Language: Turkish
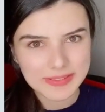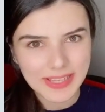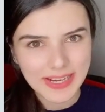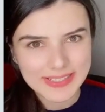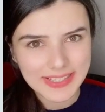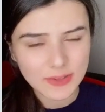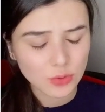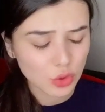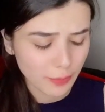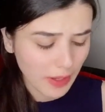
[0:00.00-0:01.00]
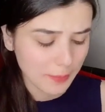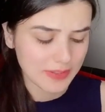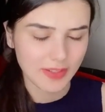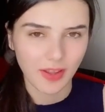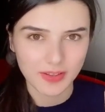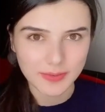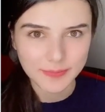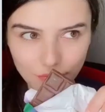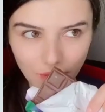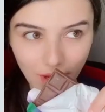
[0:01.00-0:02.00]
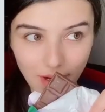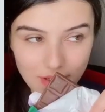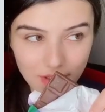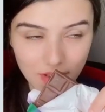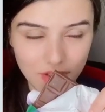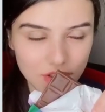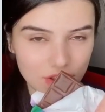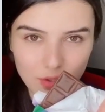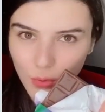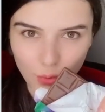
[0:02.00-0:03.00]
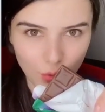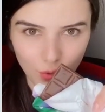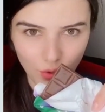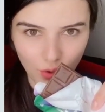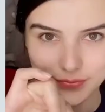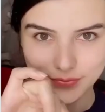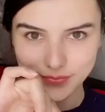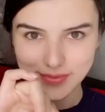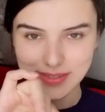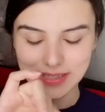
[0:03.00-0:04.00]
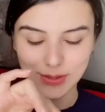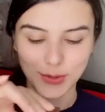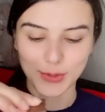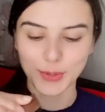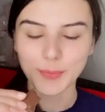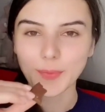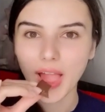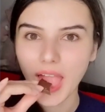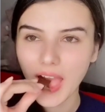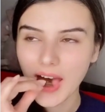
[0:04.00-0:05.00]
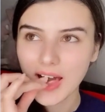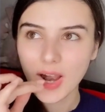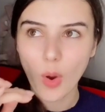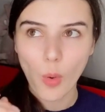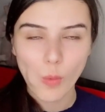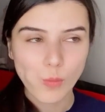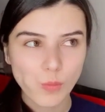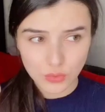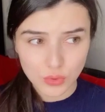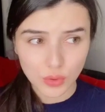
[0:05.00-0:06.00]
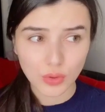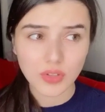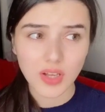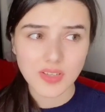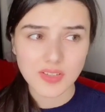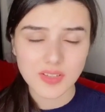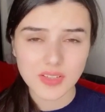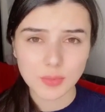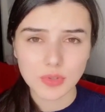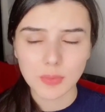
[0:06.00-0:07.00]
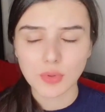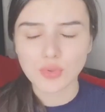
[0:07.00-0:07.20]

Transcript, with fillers: bitter değildir çünkü bakmadan aldım. Gerçekten aşırı yoğun kokuyor. Deniyorum. Çikolata hastasıyımdır ama